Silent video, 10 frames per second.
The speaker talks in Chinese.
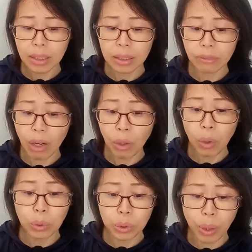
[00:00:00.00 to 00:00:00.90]
这时王
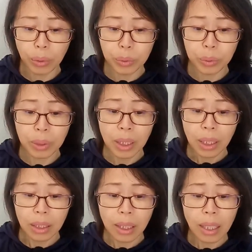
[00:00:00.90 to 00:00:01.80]
后闯入，
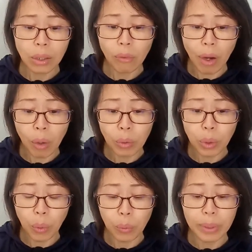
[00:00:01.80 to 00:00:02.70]
而看到王
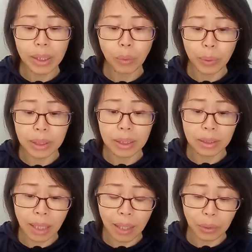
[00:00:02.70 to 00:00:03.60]
后的红林浑
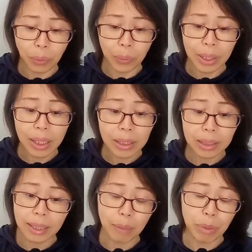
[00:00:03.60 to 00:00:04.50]
身颤抖，
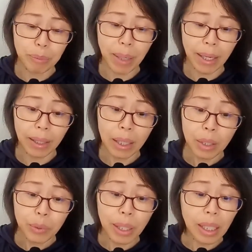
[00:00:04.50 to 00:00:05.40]
这才明白
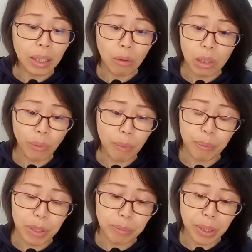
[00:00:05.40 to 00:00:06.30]
原来高
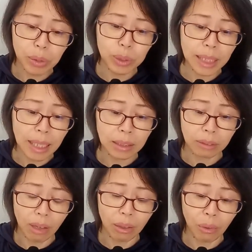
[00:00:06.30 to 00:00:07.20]
王并没有杀
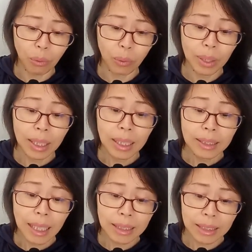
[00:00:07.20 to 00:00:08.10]
死王后。
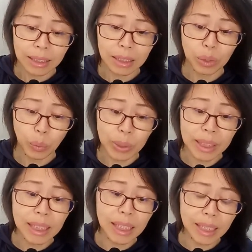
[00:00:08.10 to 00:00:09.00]
他使尽
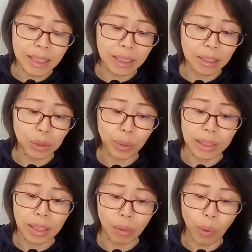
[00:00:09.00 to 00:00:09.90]
浑身力气
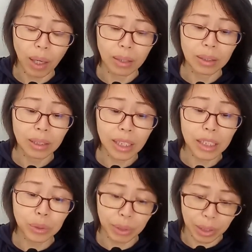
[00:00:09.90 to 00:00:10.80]
转向王，
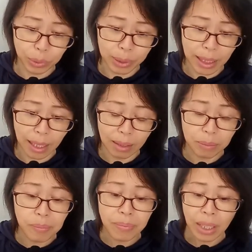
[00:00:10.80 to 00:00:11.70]
泪水流
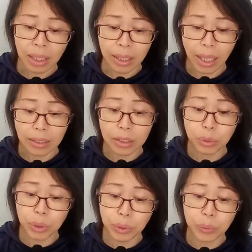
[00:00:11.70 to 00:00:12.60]
下。两
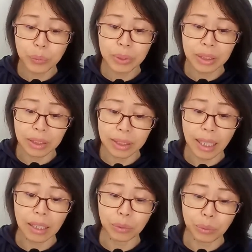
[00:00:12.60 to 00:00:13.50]
人最终死
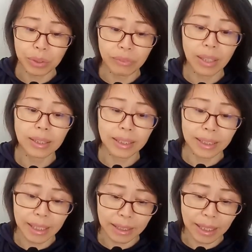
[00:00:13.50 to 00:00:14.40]
在了对方的
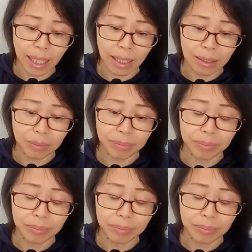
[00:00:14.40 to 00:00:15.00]
剑下。